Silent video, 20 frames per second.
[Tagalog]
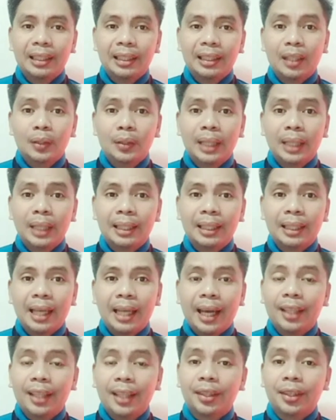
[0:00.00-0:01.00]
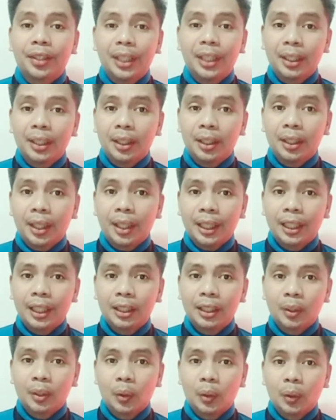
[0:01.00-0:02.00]
taon yata, ay 33
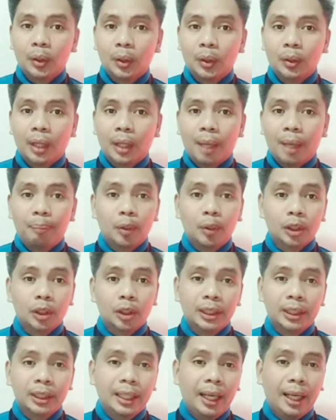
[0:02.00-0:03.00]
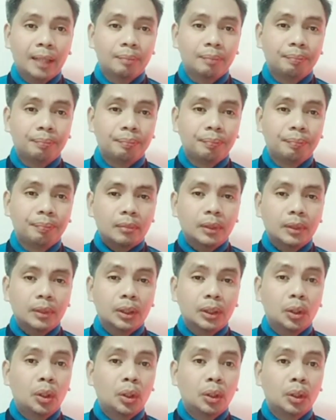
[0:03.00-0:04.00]
years old yung nakapost nila.
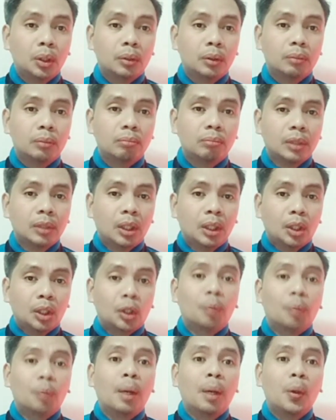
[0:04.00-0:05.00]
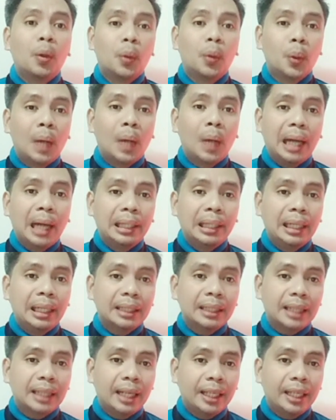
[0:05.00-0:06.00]
So, kung makukuha nila
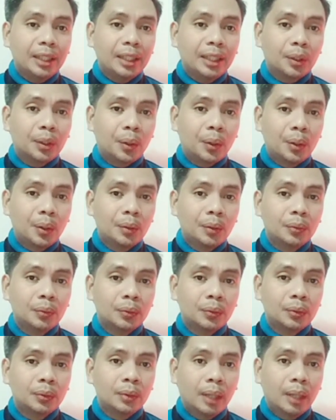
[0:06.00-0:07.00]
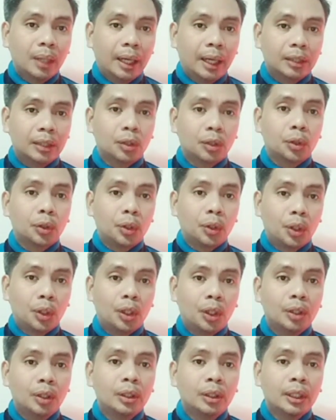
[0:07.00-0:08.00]
sana ito, at
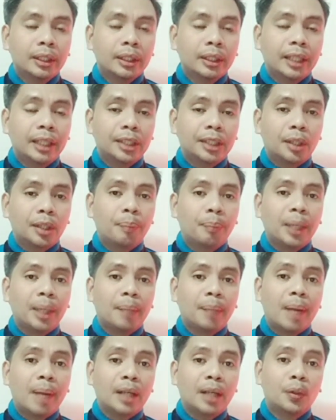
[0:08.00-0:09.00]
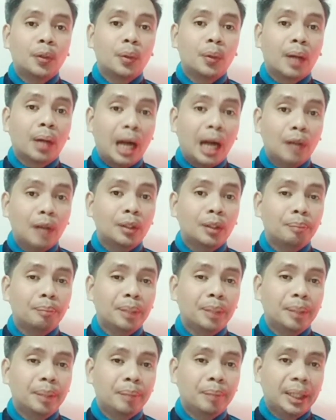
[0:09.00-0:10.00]
totoo na ito ang panibagong crown ng
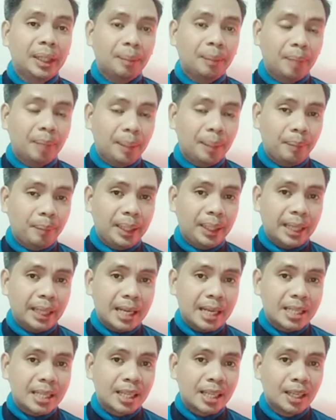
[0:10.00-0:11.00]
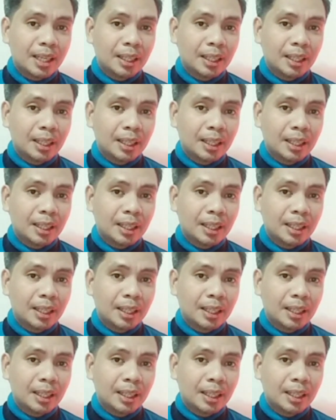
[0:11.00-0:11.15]
Binibining Pilipinas,